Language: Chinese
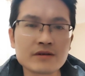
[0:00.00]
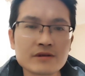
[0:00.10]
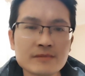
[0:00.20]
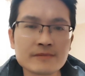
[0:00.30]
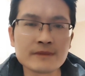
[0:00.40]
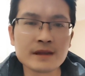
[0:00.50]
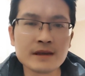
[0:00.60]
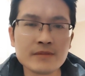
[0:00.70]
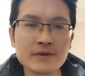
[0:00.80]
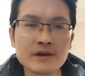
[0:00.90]
就是
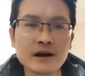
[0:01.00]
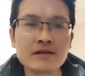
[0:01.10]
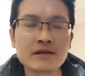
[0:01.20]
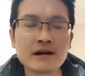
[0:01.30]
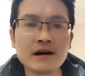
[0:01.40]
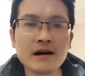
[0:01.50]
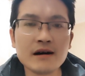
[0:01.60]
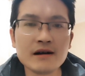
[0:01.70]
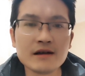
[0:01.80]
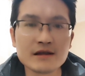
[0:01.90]
不一样的
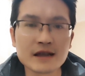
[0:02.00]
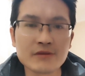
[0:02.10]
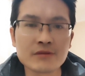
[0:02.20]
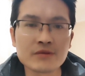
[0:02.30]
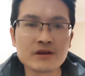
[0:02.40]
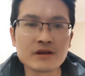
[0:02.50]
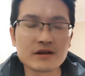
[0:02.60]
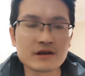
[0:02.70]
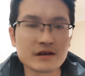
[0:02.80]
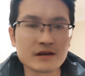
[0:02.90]
啊，大规模的
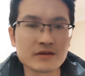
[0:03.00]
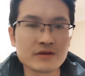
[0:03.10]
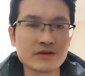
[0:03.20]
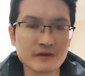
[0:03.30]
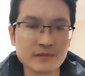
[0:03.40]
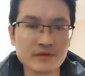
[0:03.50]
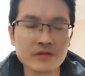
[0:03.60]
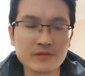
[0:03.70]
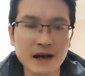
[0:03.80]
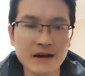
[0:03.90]
养，你可能说诱蜂比
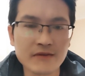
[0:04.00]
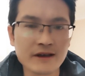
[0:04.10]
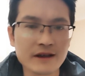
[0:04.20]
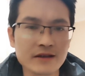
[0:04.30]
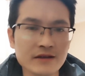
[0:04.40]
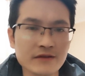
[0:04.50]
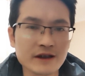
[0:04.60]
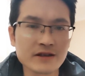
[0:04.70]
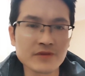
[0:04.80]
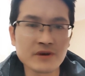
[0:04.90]
较麻烦，你要
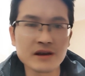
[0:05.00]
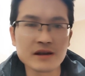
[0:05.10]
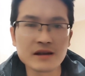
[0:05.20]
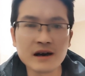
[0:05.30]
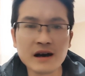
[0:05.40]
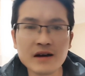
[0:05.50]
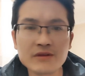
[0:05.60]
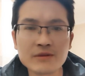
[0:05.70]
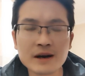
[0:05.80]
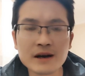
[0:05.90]
翻山越岭的
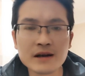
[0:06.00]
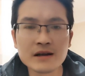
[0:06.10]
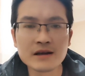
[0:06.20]
啊，对吧？